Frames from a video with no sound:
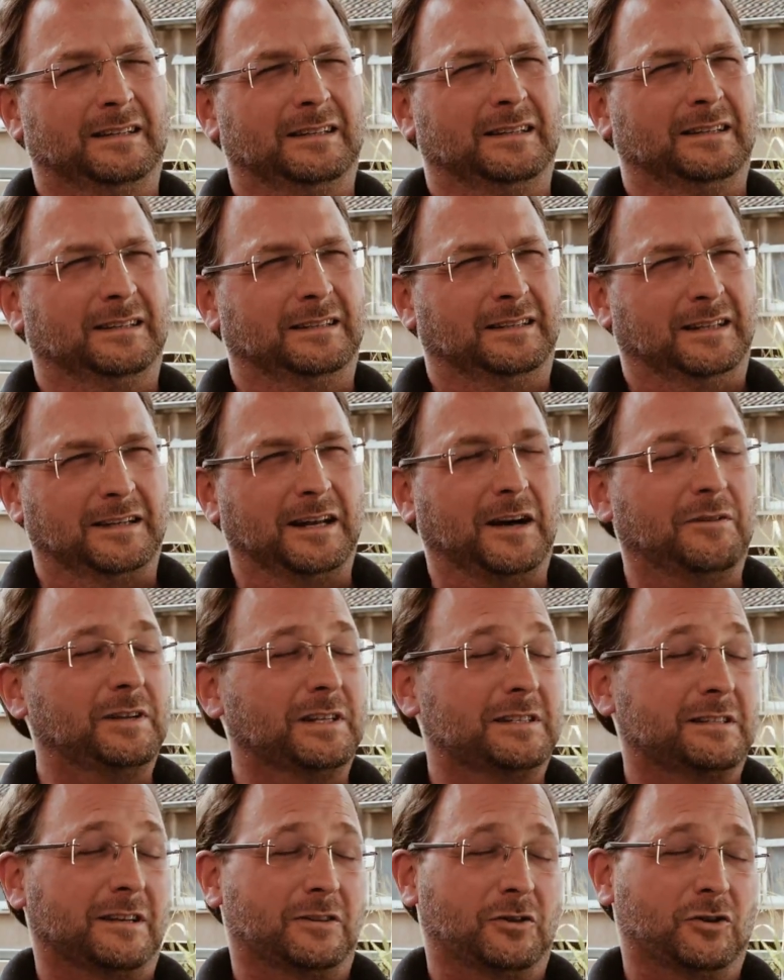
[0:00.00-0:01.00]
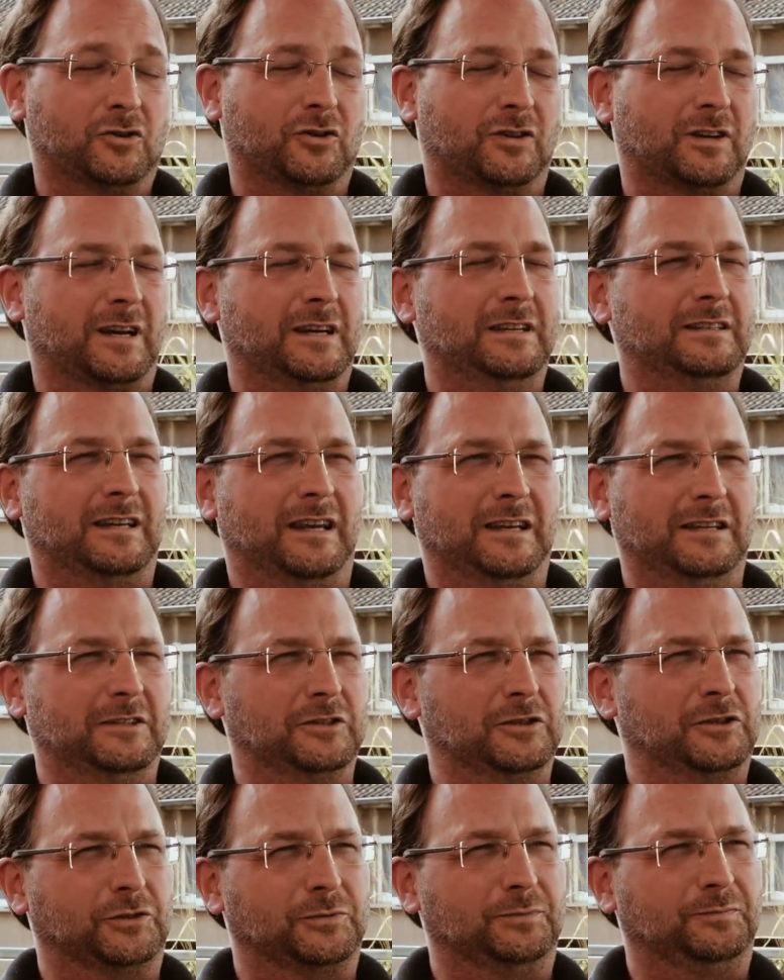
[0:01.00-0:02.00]
Äh, denn da wird es dann doch schon recht
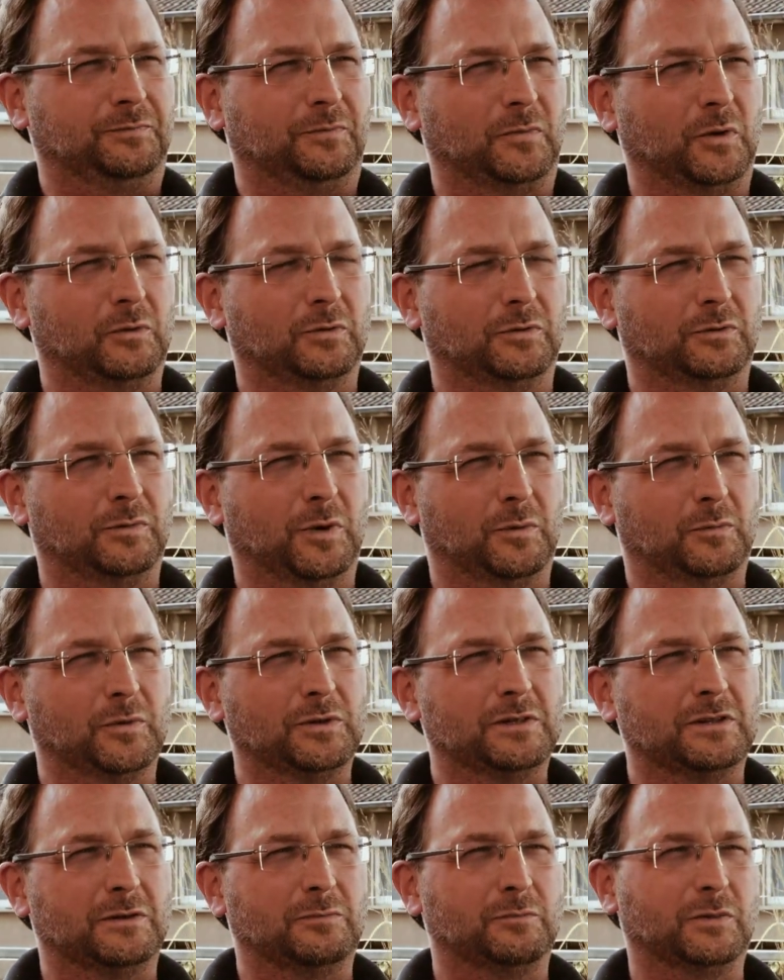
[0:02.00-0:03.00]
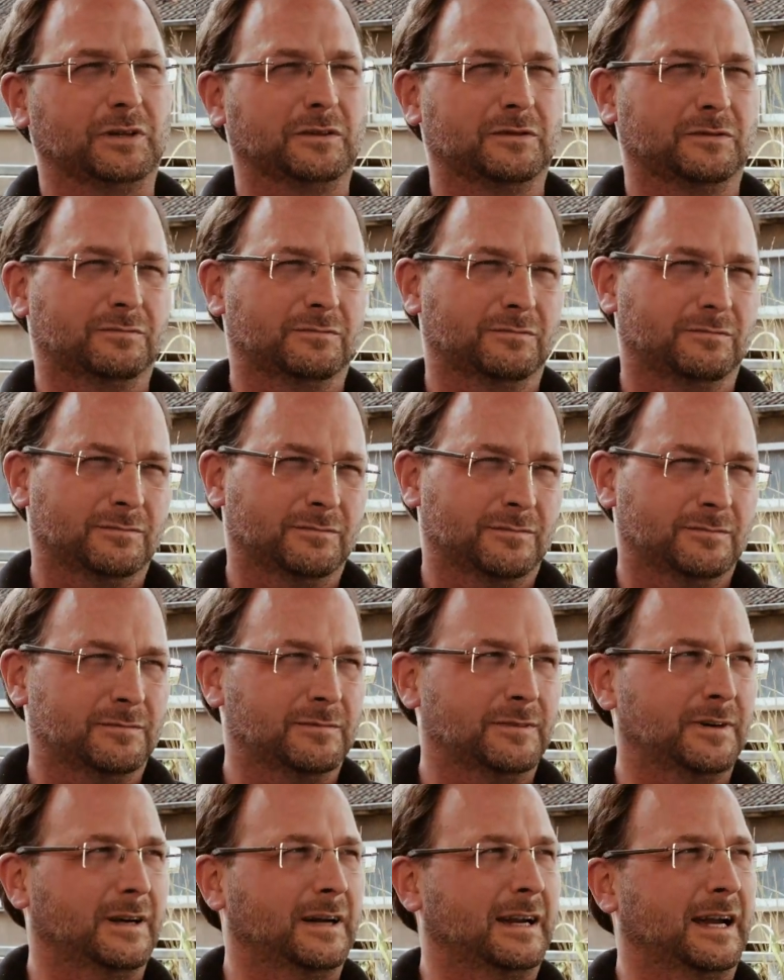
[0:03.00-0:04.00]
technisch und man muss sich mit
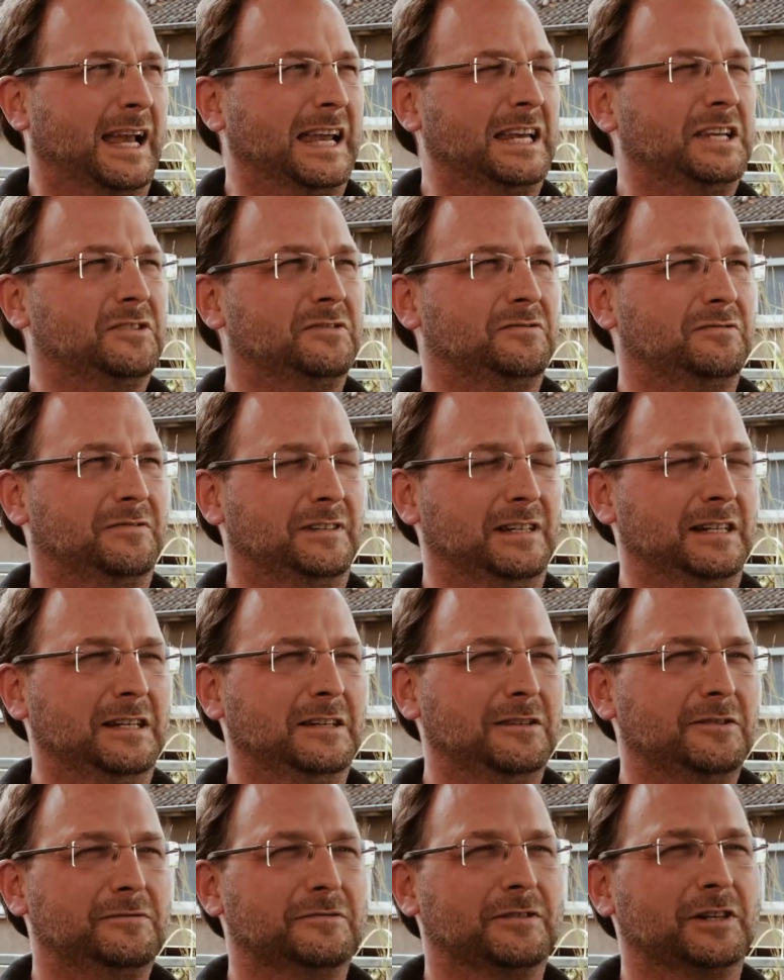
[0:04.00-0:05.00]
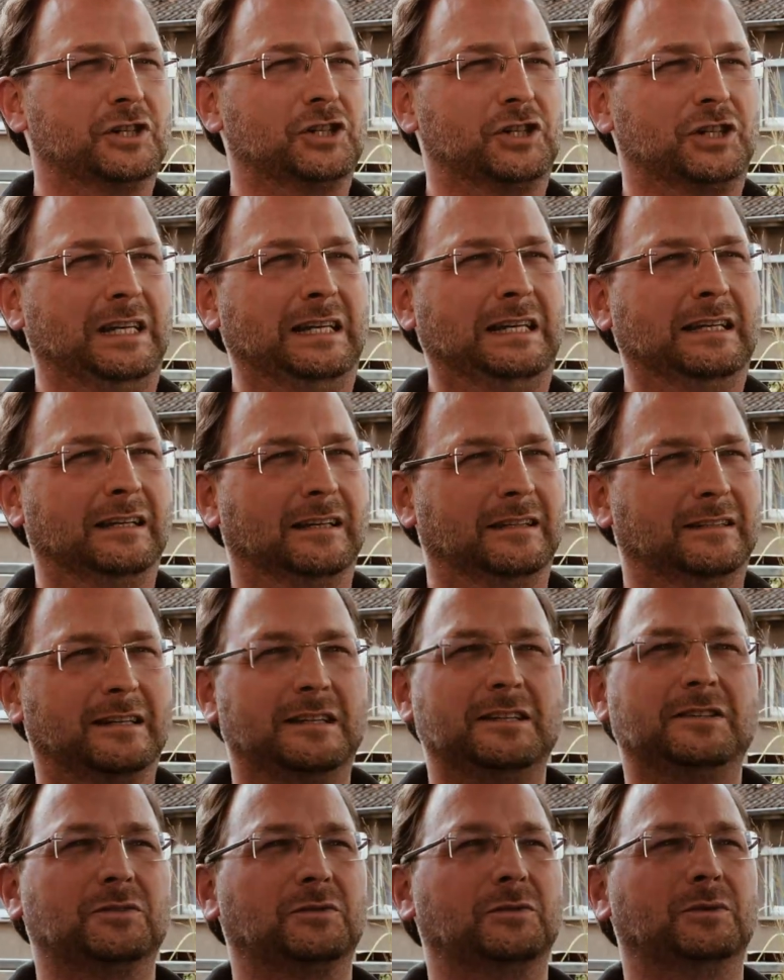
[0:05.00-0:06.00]
recht vielen verschiedenen
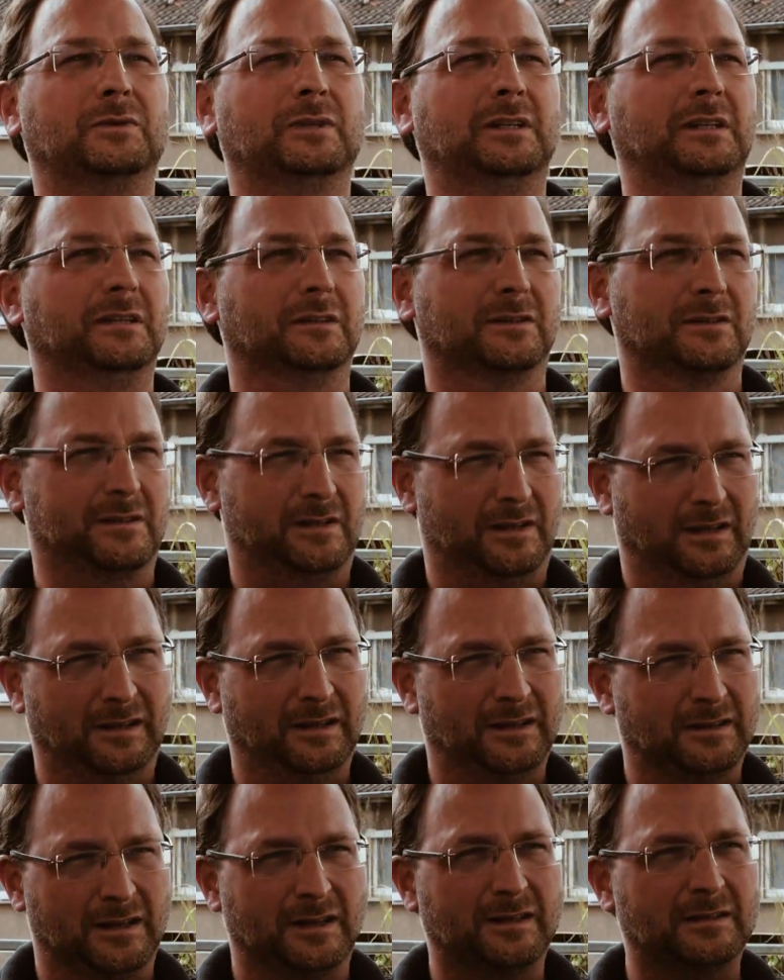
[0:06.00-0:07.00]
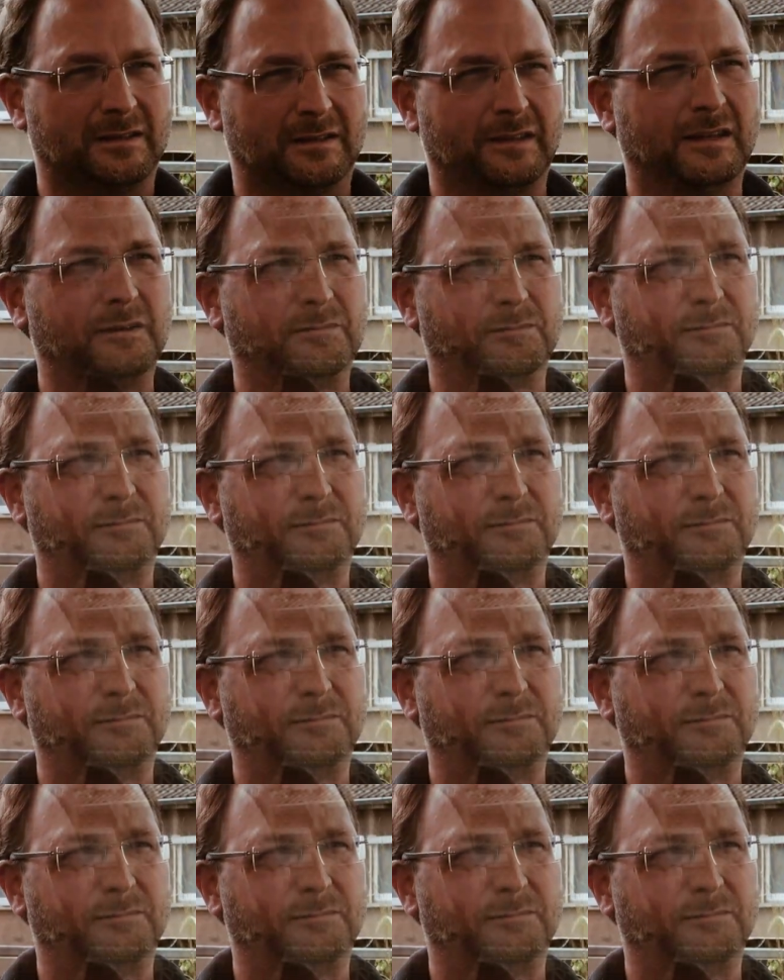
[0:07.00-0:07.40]
Technologien auseinandersetzen.